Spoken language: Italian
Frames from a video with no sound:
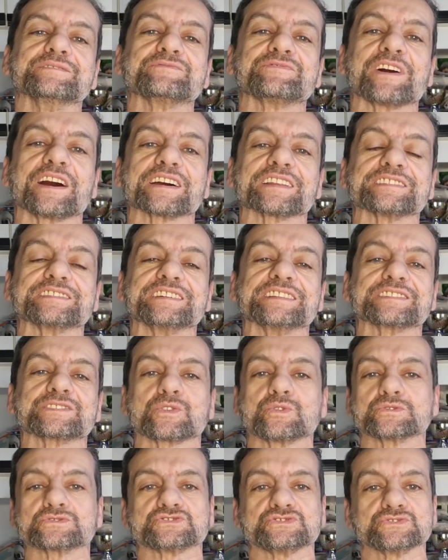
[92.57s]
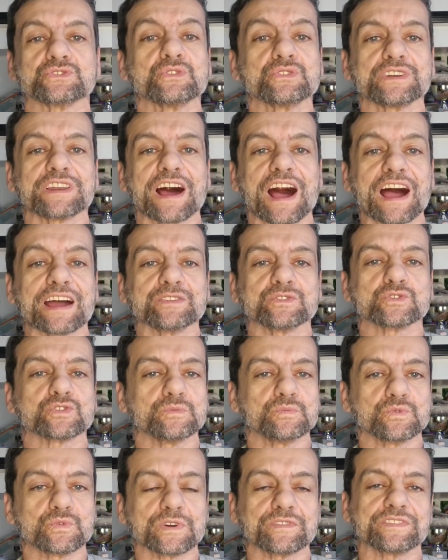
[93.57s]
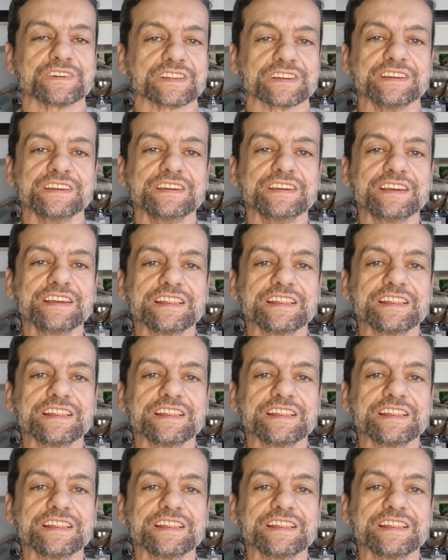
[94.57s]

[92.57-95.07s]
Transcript: fare del coaching online o comunque avere